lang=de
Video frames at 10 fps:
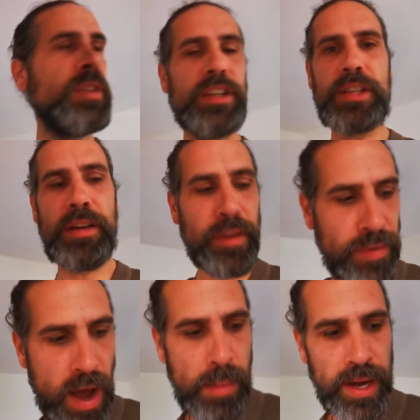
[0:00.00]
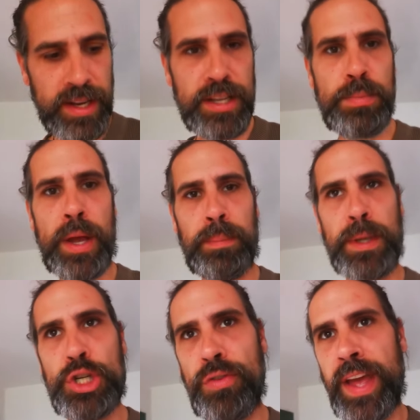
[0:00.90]
Das darf ich verarbeiten, das macht
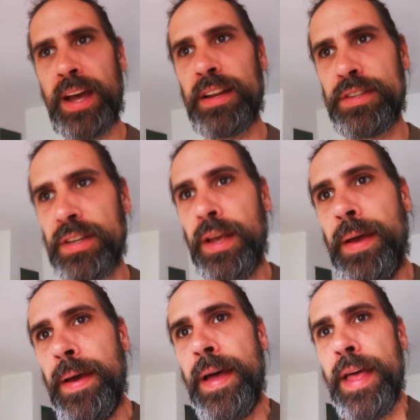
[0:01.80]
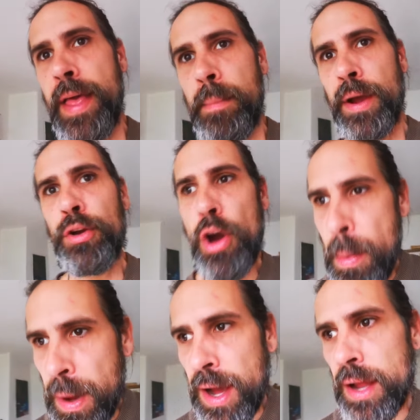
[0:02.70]
mich schwer, dass mein
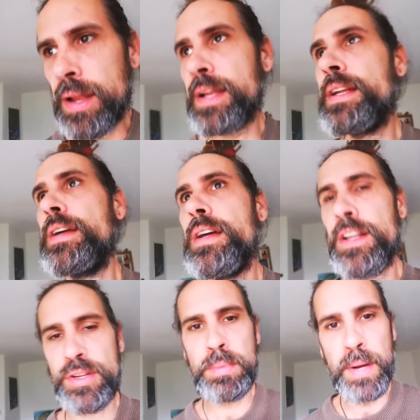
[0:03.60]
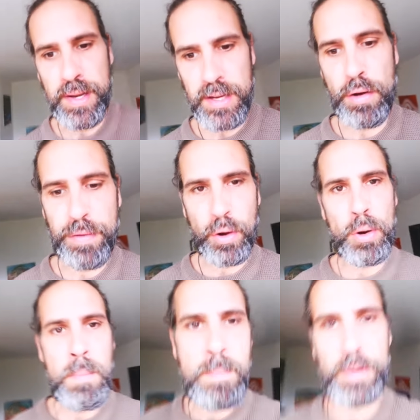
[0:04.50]
Körper, also ich meine, ich laufe hier
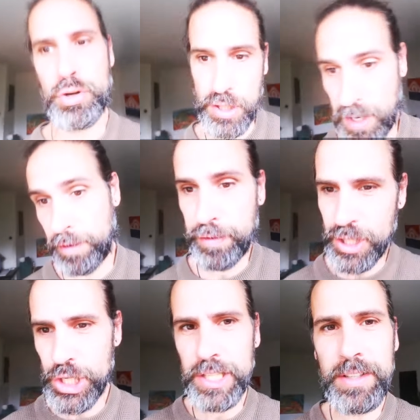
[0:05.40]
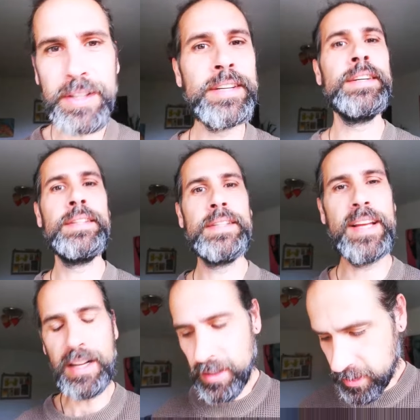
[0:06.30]
rum mit totaler Frische,
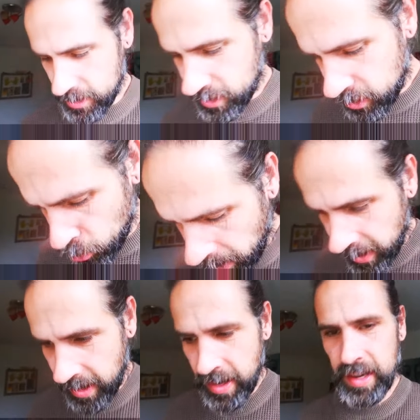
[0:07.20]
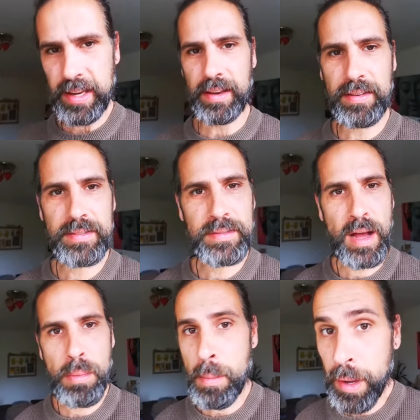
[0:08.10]
ja, das ist so meine Energie.
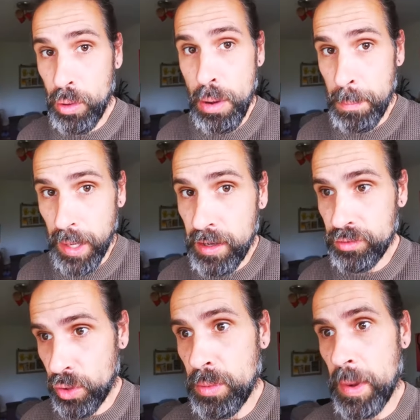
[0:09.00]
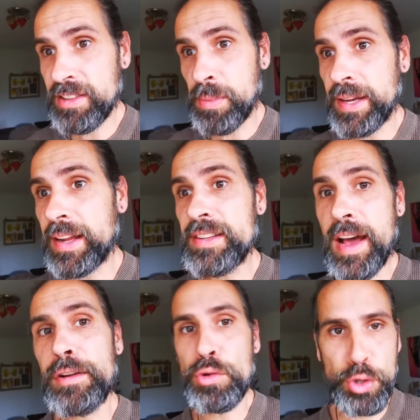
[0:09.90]
Aber mein Körper sollte mal zwei, drei
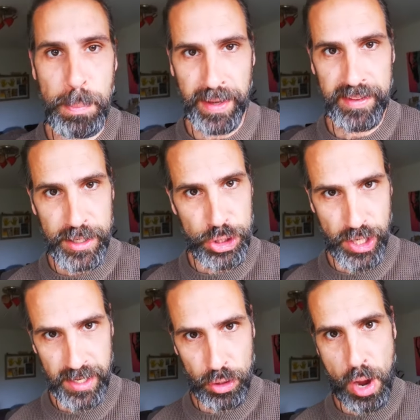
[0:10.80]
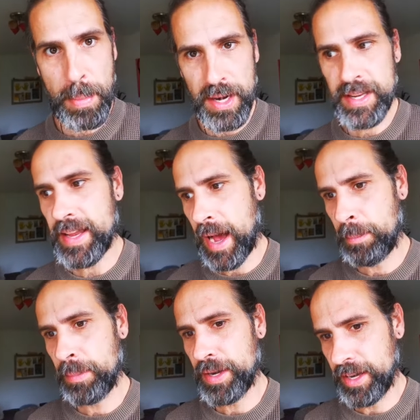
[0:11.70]
Tage durchpeppen. Da stehe ich körperlich
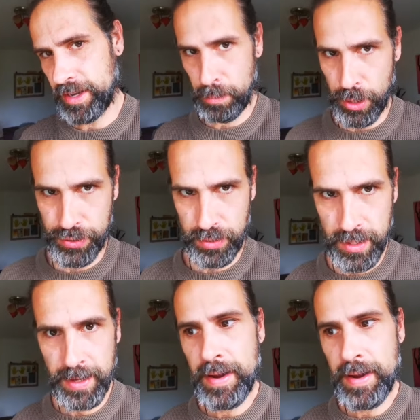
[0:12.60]
am Limit.